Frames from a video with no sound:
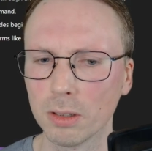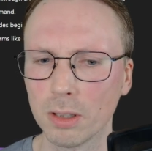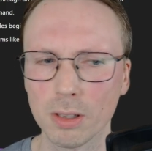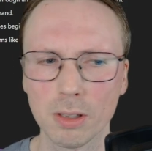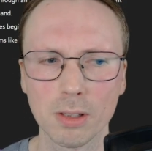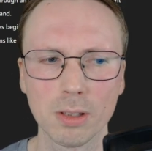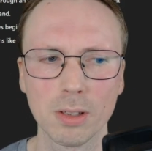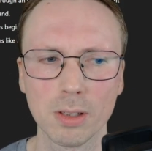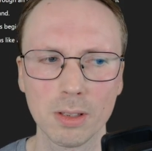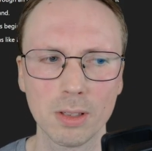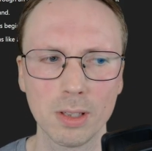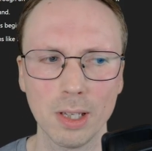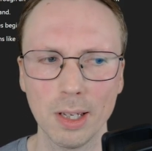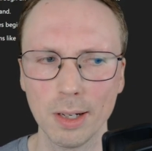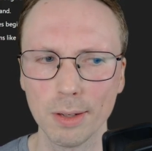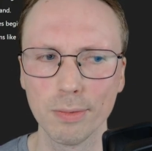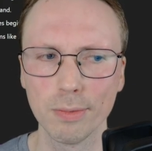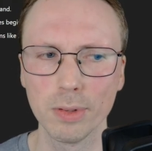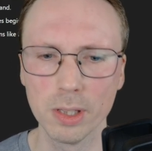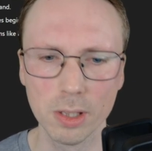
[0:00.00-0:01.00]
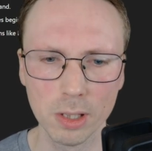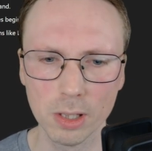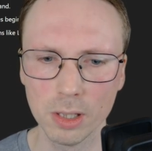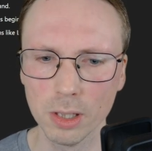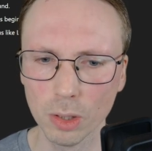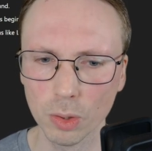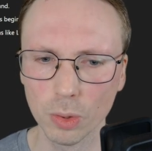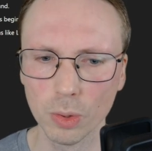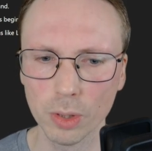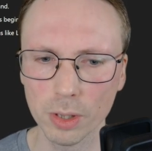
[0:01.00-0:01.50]
dass es eine
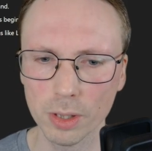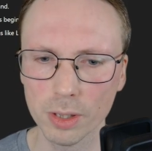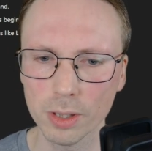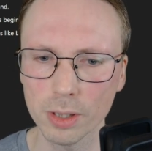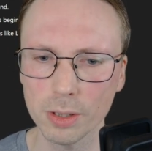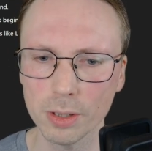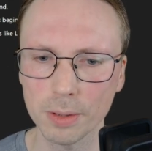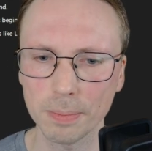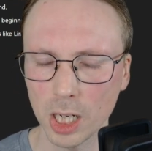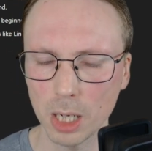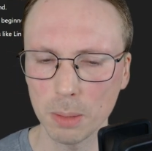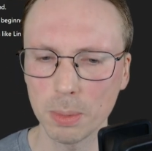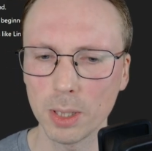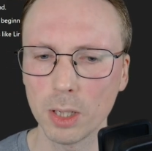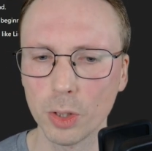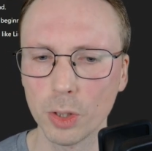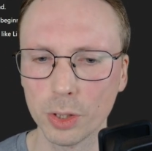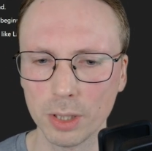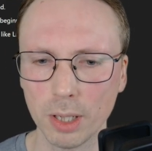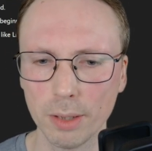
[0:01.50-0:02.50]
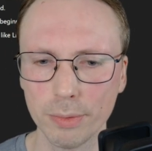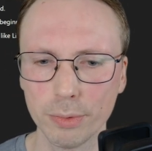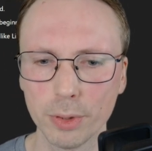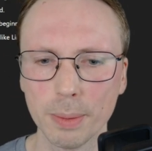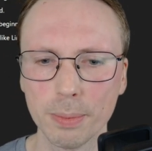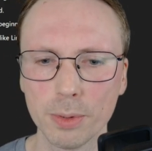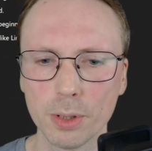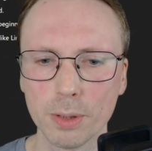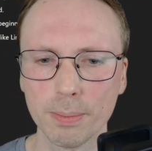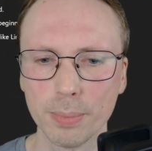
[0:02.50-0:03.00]
Zertifizierung ist, aber auch dafür
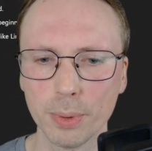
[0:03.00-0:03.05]
gibt es ein